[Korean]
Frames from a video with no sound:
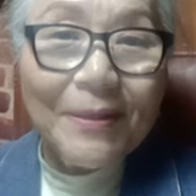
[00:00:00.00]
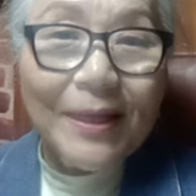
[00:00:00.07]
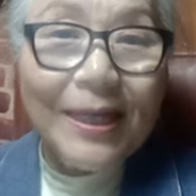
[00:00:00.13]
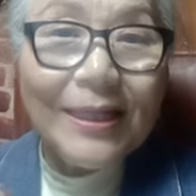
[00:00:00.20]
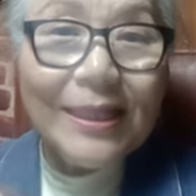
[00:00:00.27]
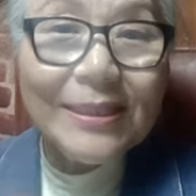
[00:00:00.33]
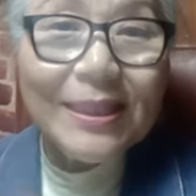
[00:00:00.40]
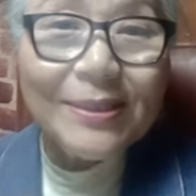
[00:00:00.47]

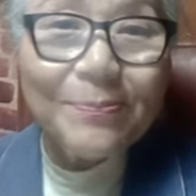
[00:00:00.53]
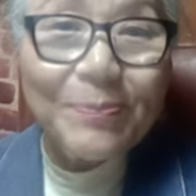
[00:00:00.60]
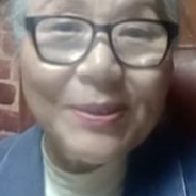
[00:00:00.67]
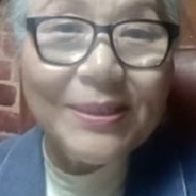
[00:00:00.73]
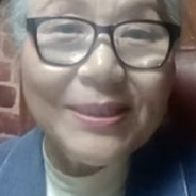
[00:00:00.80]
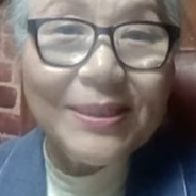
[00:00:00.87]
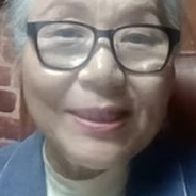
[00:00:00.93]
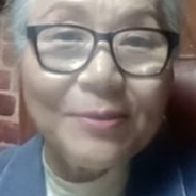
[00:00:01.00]
하나님께서
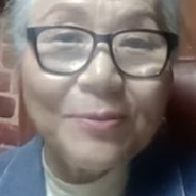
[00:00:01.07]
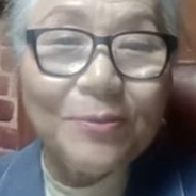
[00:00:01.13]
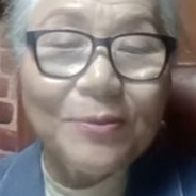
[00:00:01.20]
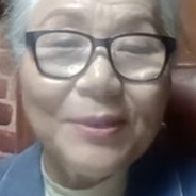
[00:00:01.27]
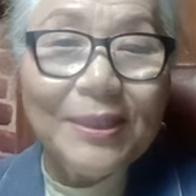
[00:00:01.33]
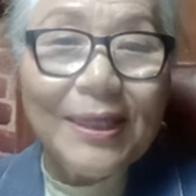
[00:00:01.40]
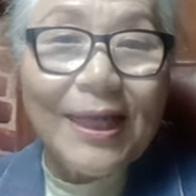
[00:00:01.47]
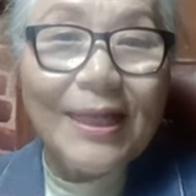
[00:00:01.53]
빛이 나고
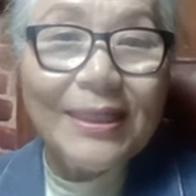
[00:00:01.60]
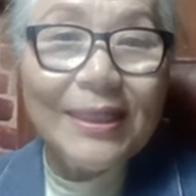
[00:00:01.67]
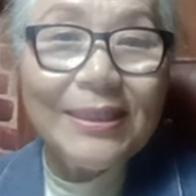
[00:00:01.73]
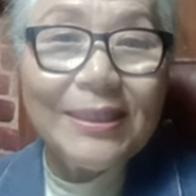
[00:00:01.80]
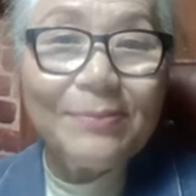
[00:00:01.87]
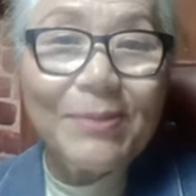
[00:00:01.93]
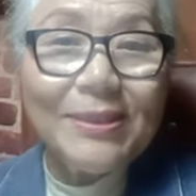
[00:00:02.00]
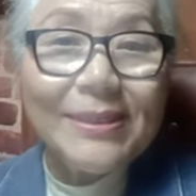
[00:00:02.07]

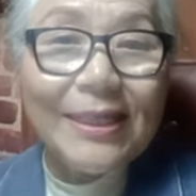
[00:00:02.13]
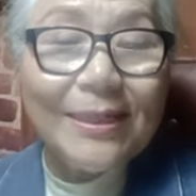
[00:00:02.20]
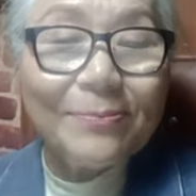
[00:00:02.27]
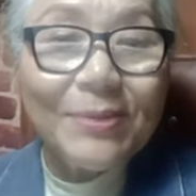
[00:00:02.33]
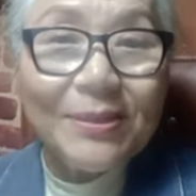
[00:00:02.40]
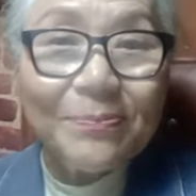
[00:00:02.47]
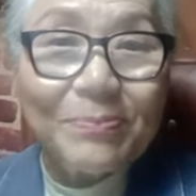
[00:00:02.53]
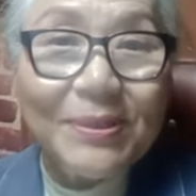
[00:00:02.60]
하나님의
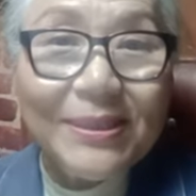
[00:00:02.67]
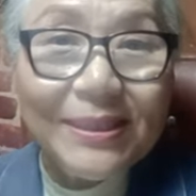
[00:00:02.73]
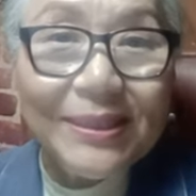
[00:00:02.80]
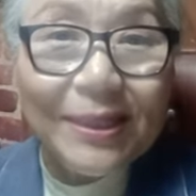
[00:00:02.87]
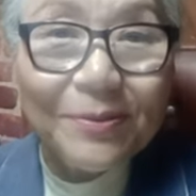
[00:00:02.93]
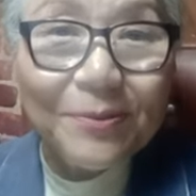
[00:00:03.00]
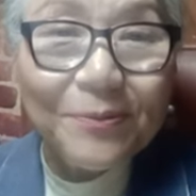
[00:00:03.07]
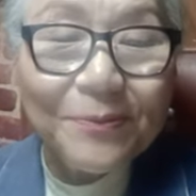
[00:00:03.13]
사람들은 빛이
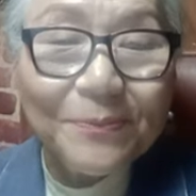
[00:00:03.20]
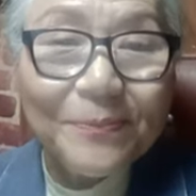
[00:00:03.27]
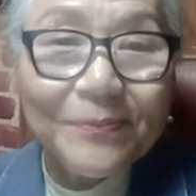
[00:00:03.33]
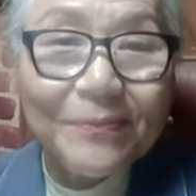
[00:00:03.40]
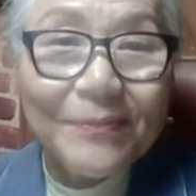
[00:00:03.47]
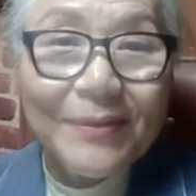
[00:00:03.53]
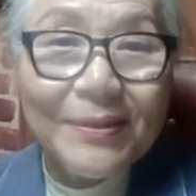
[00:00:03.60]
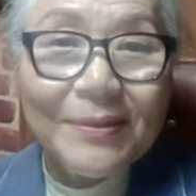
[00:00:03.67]
나고
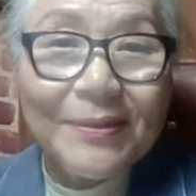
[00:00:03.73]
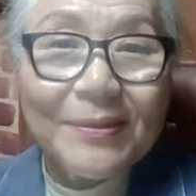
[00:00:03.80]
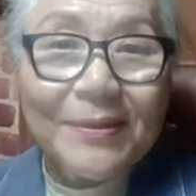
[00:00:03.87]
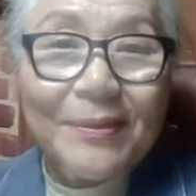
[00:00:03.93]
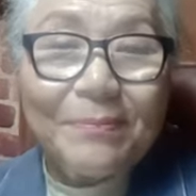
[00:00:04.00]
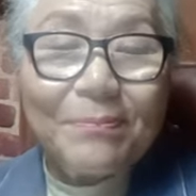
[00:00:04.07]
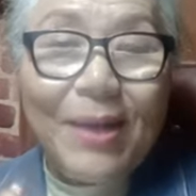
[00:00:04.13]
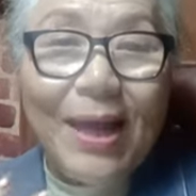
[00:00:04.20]

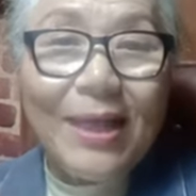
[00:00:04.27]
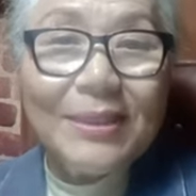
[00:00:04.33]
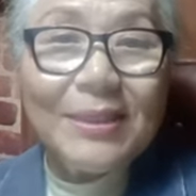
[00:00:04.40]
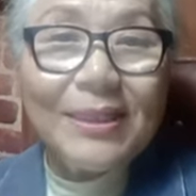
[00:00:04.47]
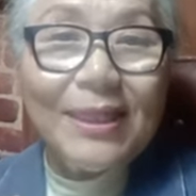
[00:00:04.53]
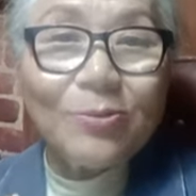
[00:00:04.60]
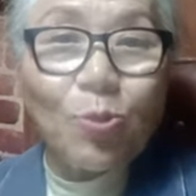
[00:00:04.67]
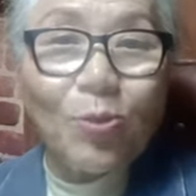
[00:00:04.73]

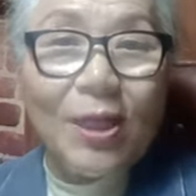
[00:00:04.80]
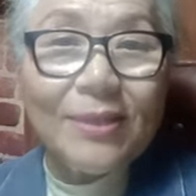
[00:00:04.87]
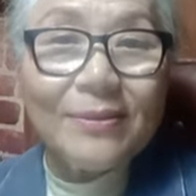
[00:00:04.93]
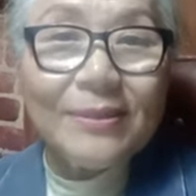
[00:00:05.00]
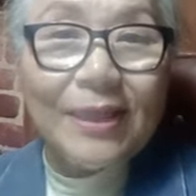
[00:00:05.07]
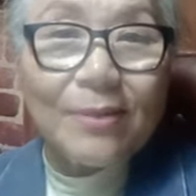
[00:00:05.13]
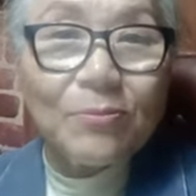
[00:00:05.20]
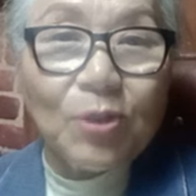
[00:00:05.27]
마귀에 속한
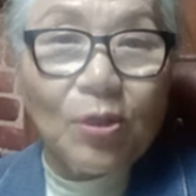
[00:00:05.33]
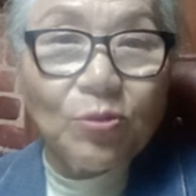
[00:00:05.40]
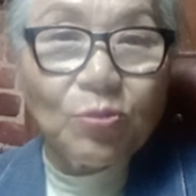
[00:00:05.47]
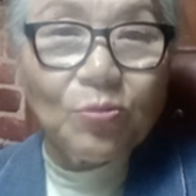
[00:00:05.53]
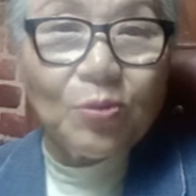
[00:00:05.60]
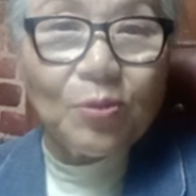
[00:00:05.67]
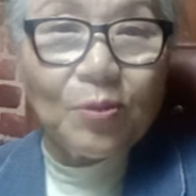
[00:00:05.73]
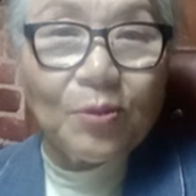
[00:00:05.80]
사람은
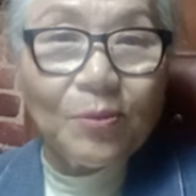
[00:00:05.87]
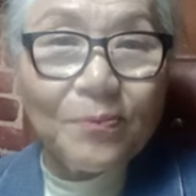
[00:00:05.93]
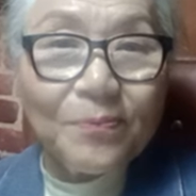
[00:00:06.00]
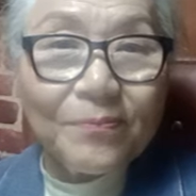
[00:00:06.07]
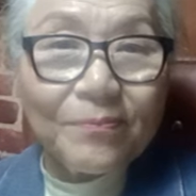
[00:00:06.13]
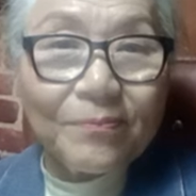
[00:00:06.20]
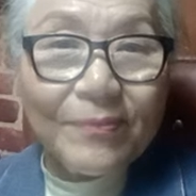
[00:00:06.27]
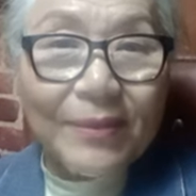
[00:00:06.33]
어둡고
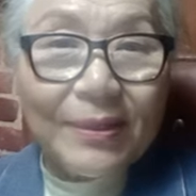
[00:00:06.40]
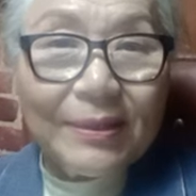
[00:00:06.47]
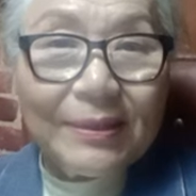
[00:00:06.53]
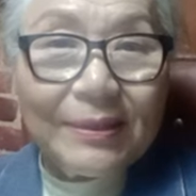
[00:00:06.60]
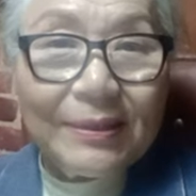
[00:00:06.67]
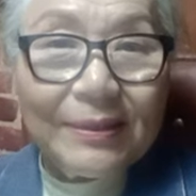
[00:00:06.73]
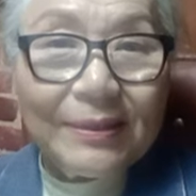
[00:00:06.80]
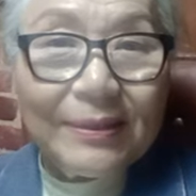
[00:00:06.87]

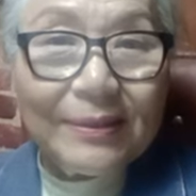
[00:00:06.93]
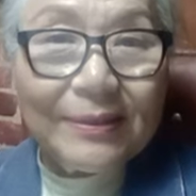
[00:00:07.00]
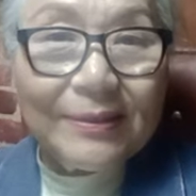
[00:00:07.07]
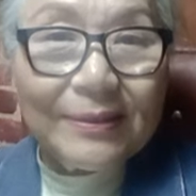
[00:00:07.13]
어,